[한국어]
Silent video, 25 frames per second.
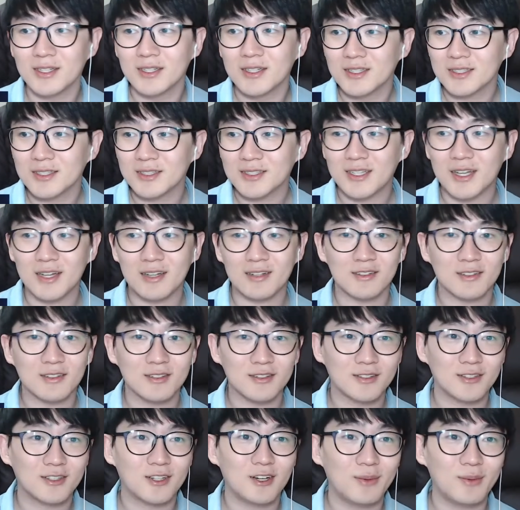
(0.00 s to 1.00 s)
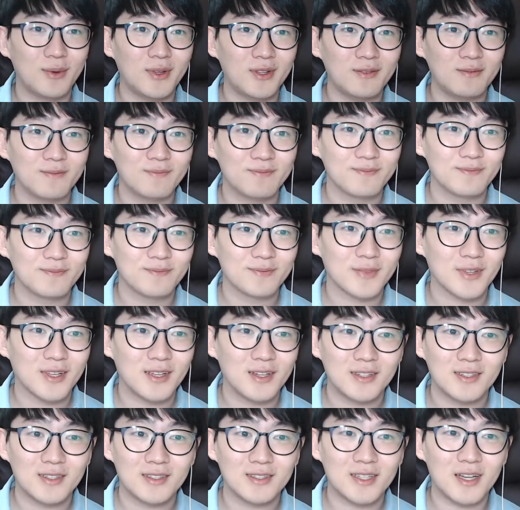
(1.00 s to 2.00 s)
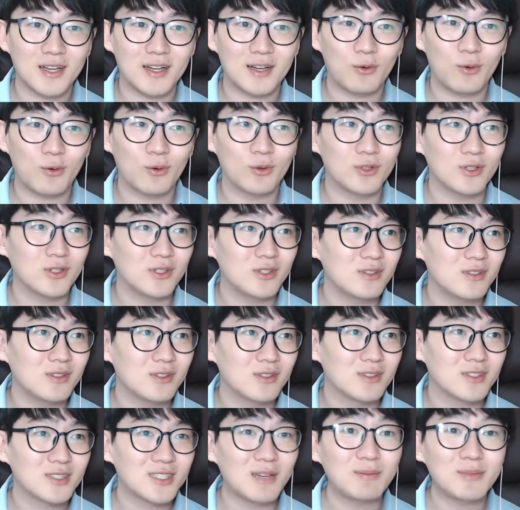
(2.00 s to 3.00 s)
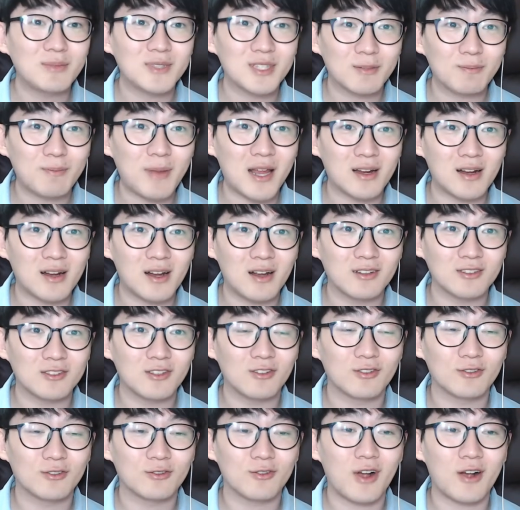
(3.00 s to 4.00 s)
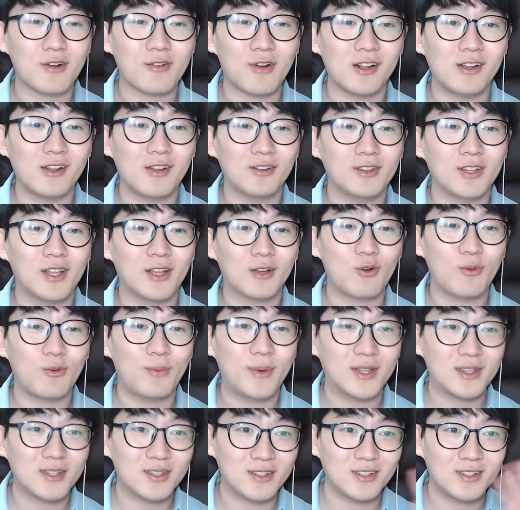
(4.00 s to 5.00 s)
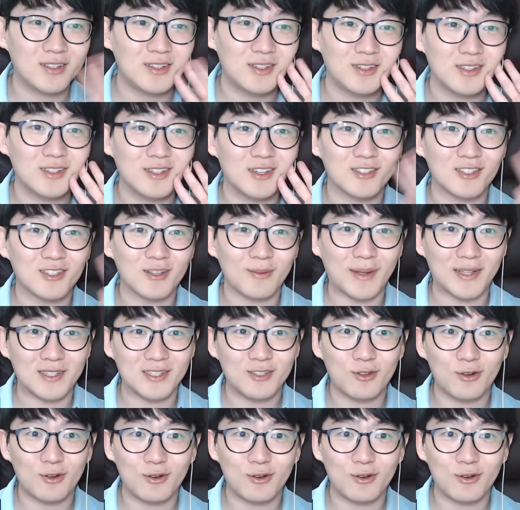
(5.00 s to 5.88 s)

자 그러면 자 오늘 챔스 8강전과 관련된 코멘트는 여기서 마치도록